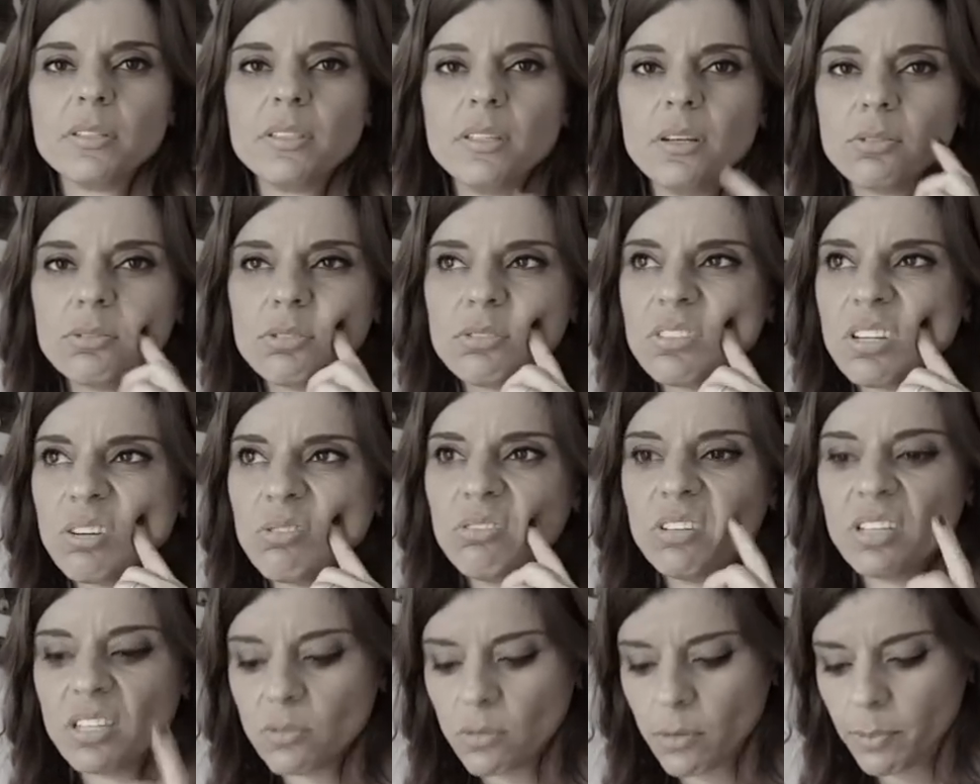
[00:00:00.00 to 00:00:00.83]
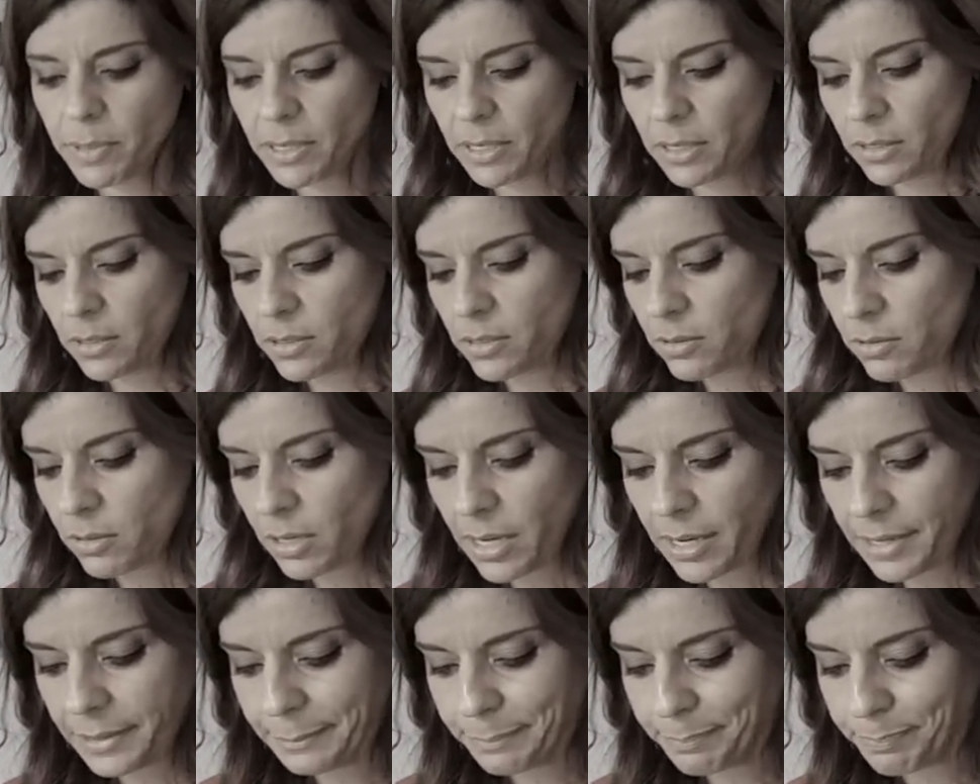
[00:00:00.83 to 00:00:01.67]
E eu não tenho língua para isso.
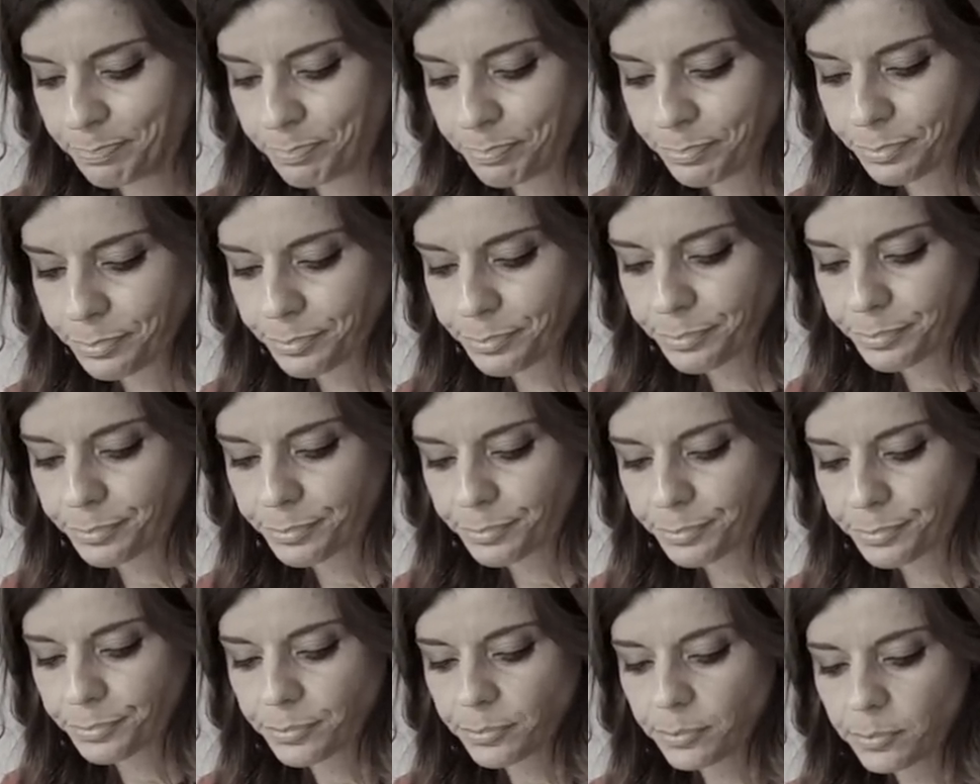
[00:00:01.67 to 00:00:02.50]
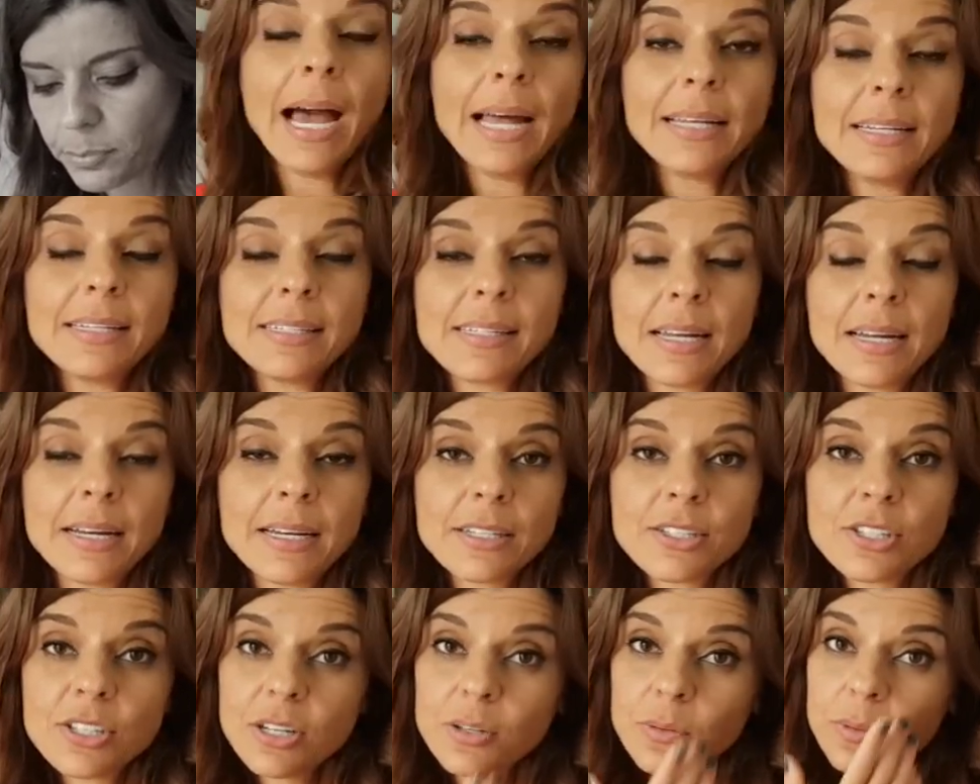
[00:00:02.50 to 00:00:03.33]
Ai. A terceira
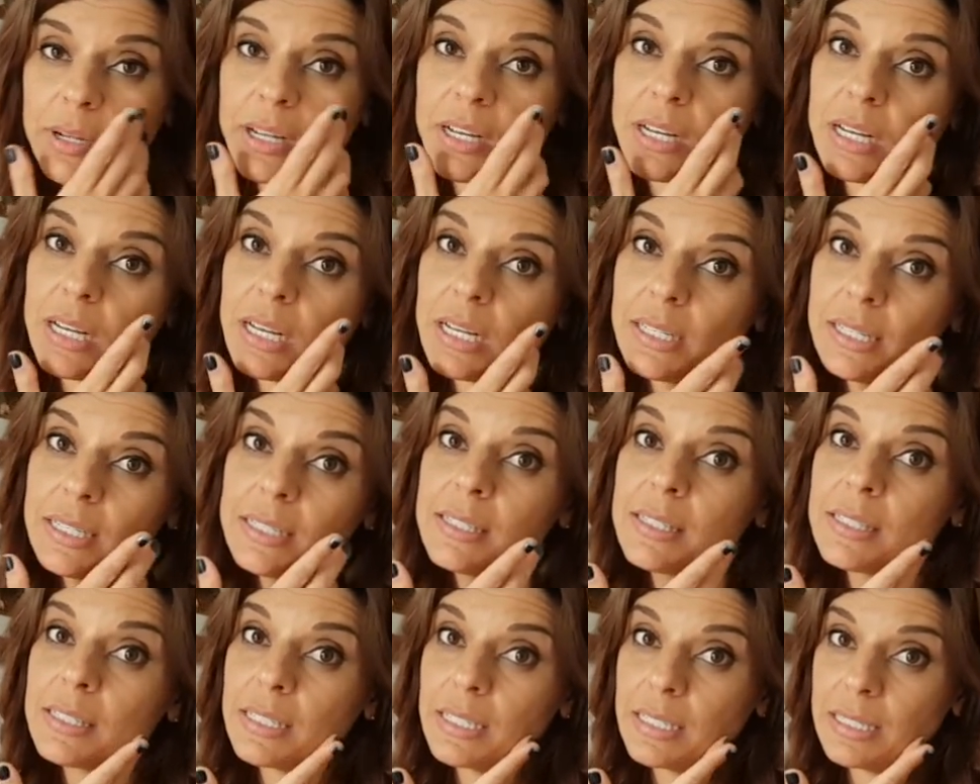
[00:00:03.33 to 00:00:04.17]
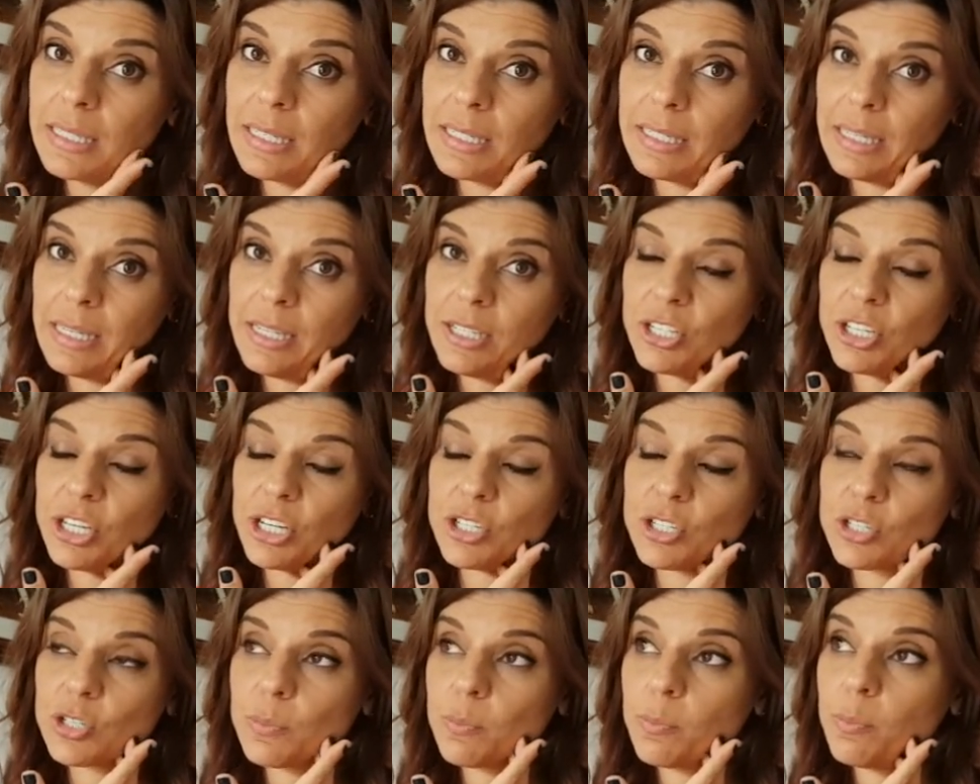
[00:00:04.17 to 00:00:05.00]
questão é a descida, né, gente?